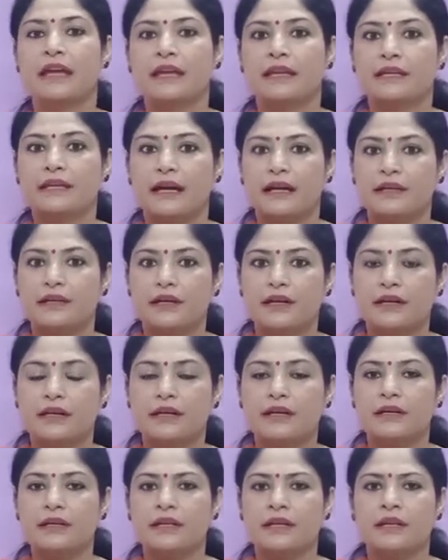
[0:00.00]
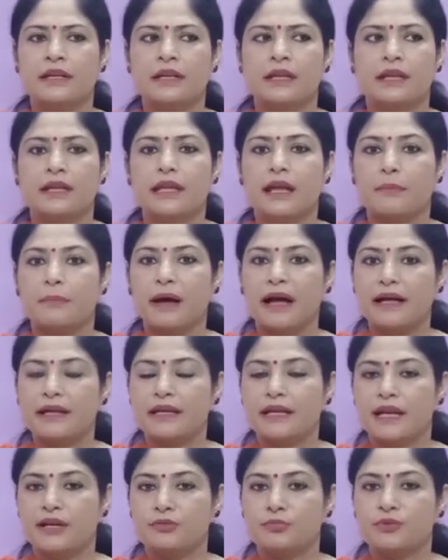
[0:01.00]
या डर्ट या बाहरी
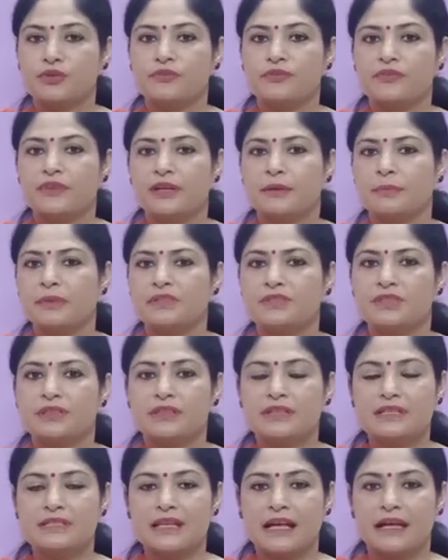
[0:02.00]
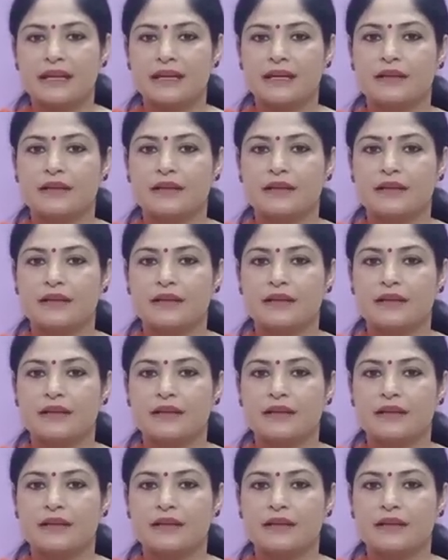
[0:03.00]
एटमोसफियर में जितने सारे